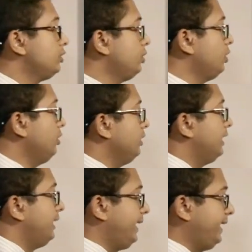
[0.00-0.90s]
তো
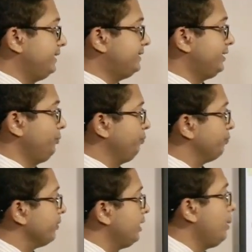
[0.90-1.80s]
এই যে
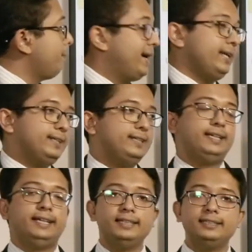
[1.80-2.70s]
পানিটি
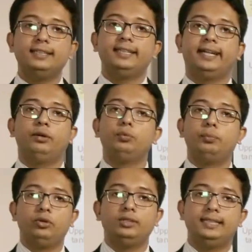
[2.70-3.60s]
ইঞ্জিন থেকে
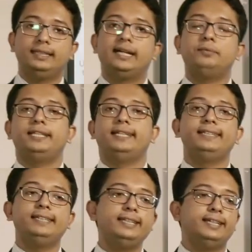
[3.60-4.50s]
উৎপন্ন যে তাপ
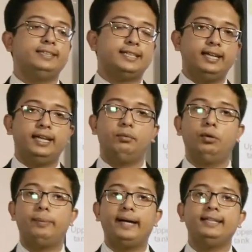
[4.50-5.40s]
সেটি নিয়ে যায় এবং
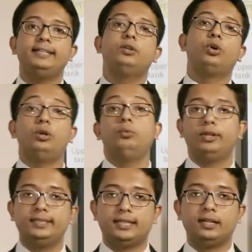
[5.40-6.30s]
পানিটি গরম
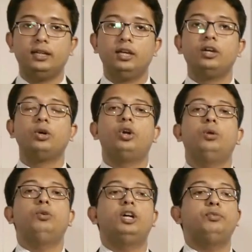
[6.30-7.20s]
হয়ে যায়
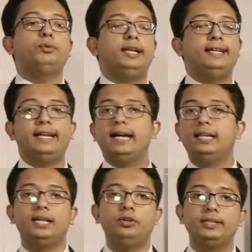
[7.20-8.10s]
গরম হওয়ার ফলে এটি
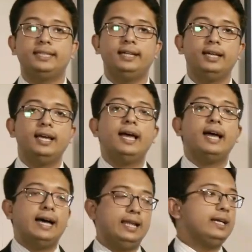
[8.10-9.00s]
হালকা হয়ে যায়
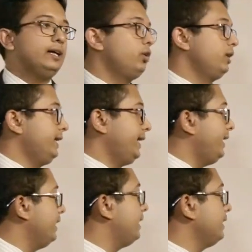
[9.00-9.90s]
হালকা হলে
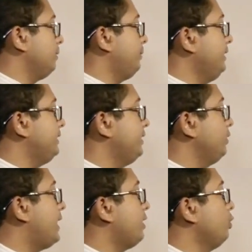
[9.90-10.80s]
এই হালকা পানিটি
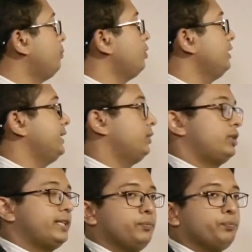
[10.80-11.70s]
আরও উপরের দিকে
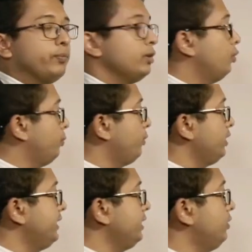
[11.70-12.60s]
ওঠে
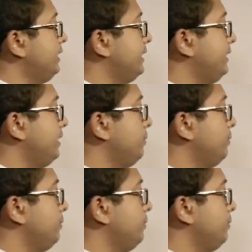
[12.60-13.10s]
উপরের দিকে উঠে এটি